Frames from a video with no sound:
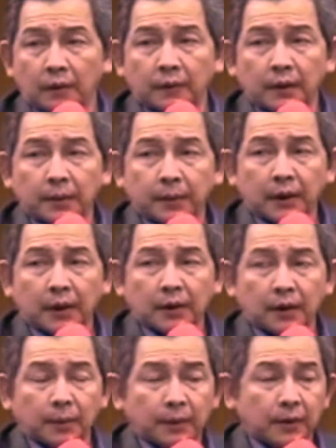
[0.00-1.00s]
saya
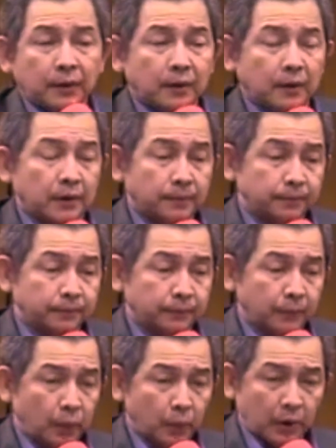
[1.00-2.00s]
berkata kepada
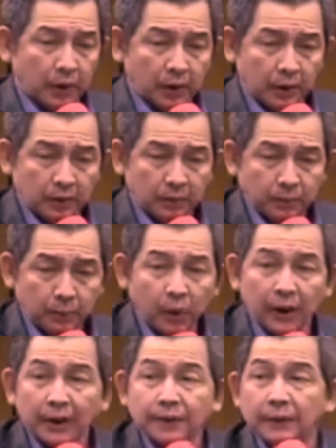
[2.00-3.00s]
Tuhan,
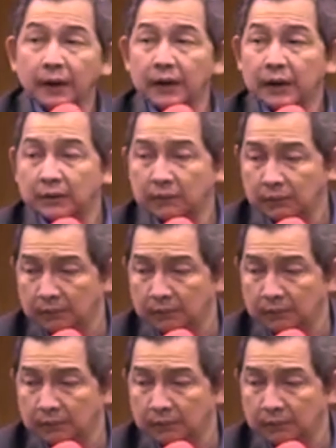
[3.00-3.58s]
bukakan jalan.